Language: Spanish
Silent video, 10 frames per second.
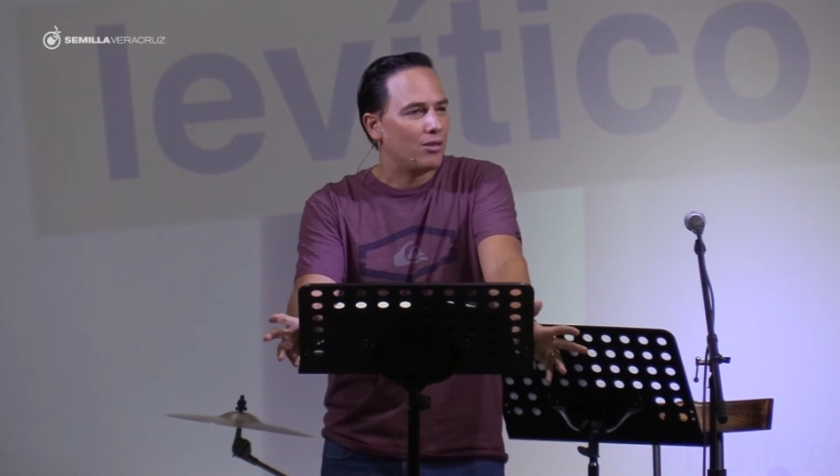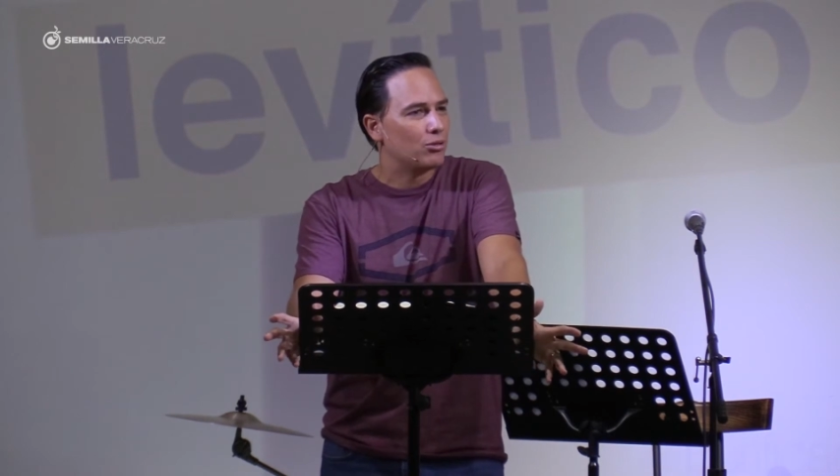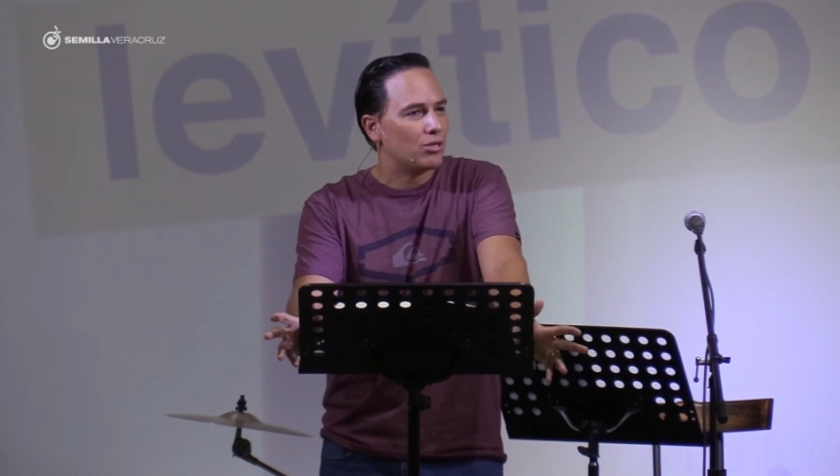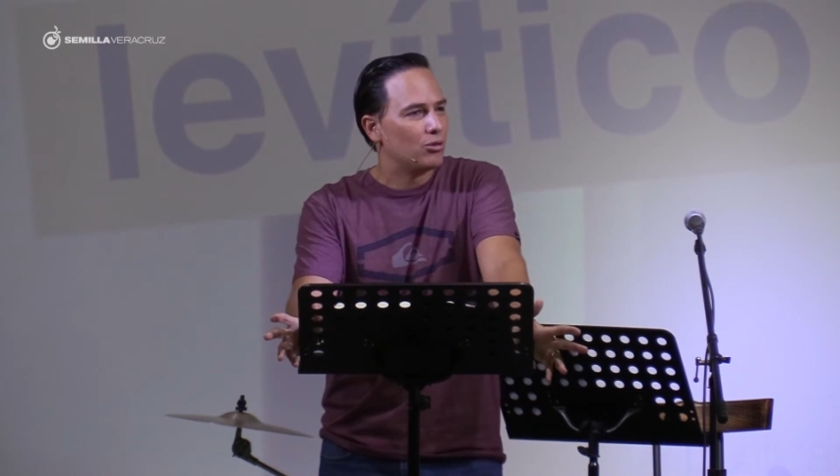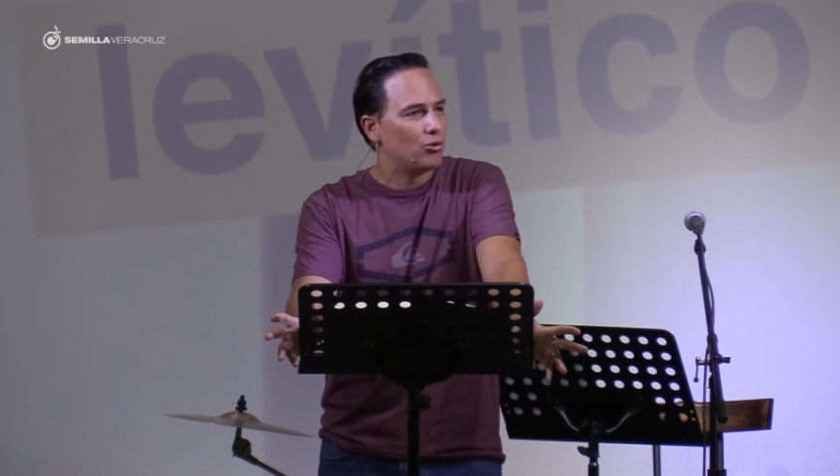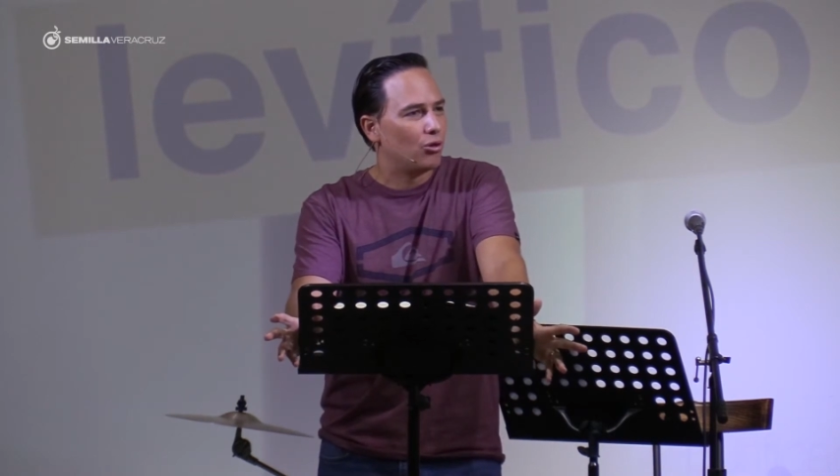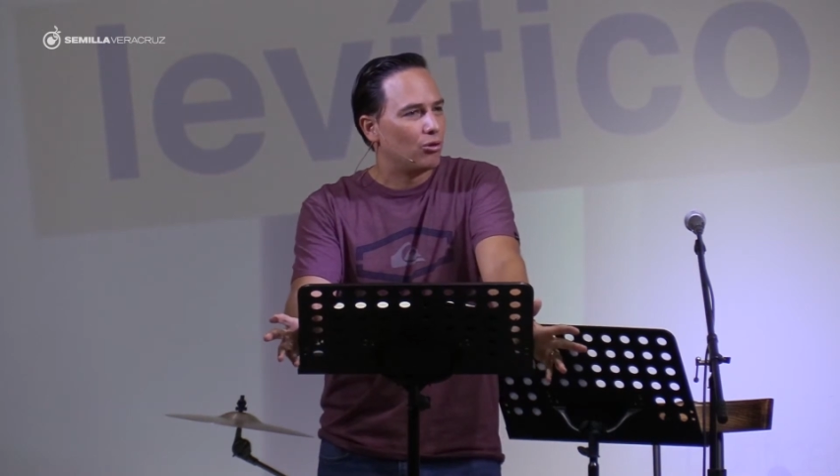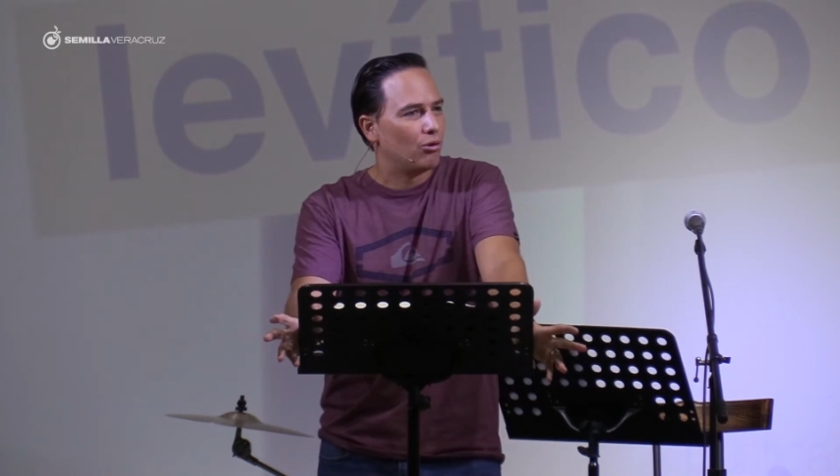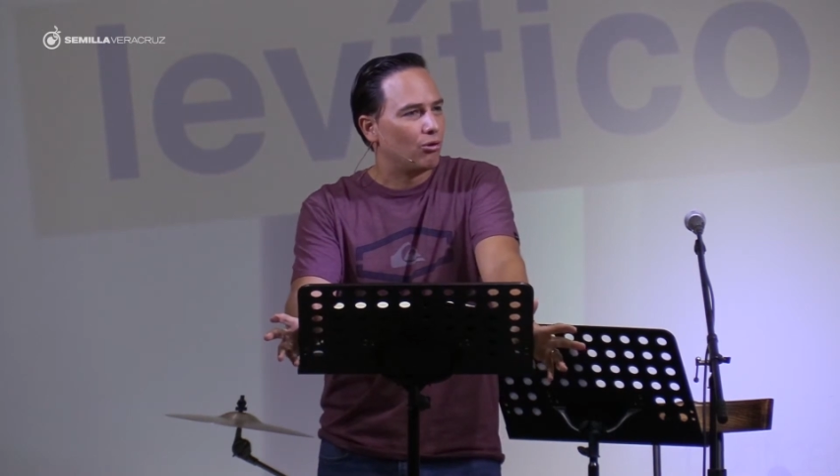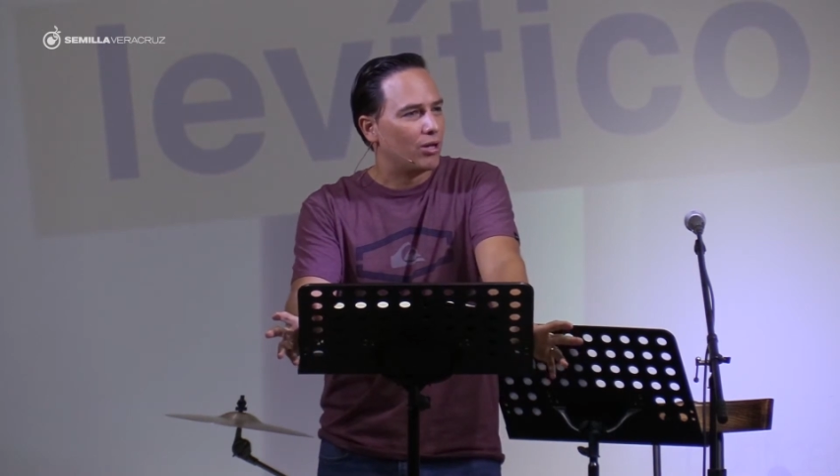Dios en
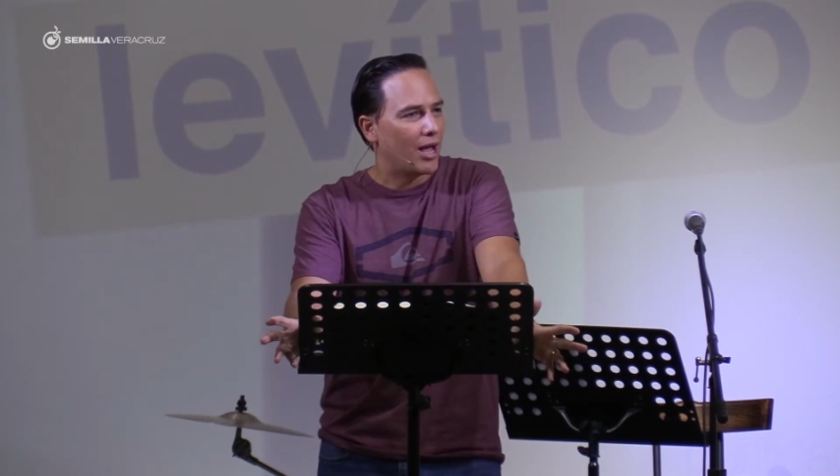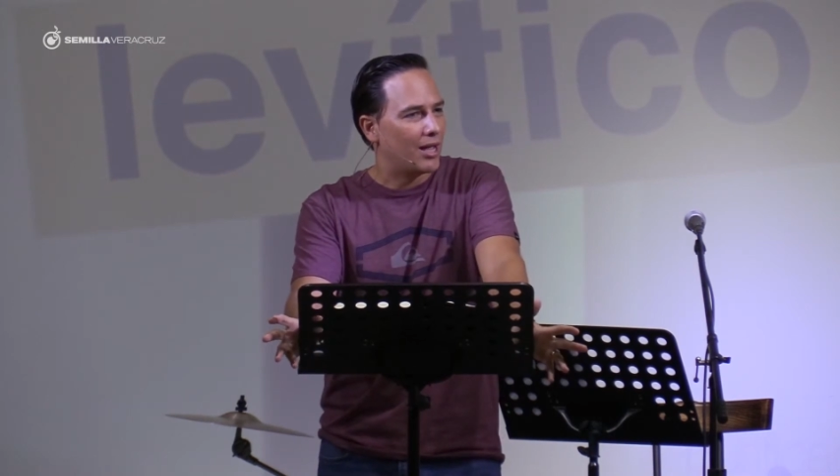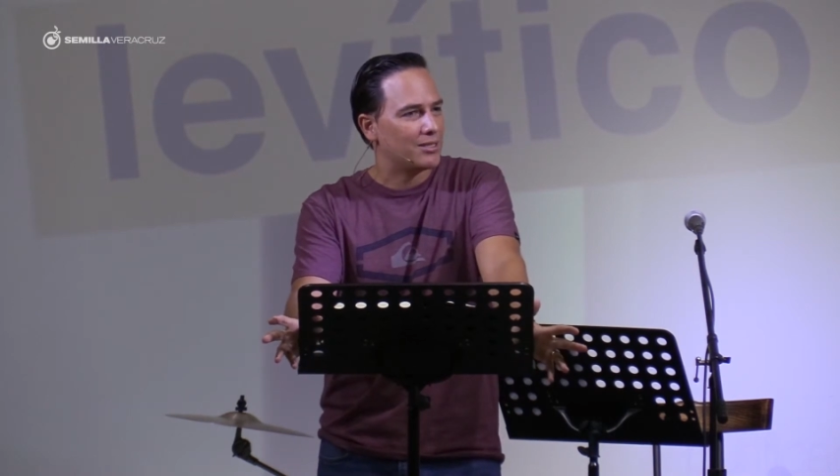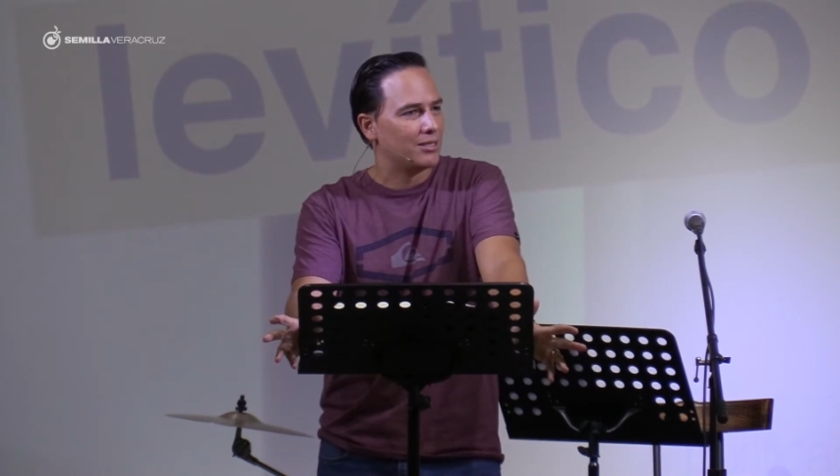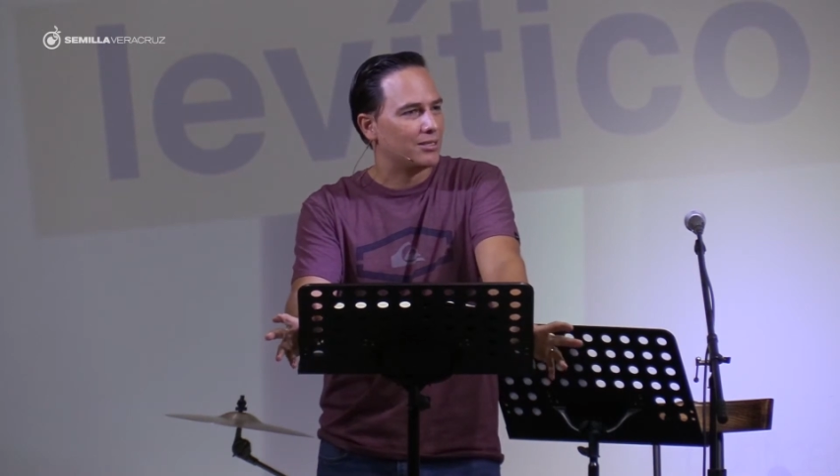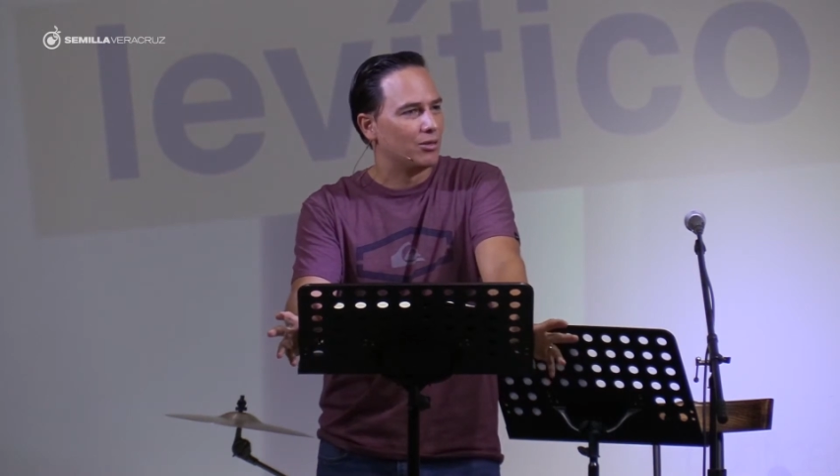todo lo que haces,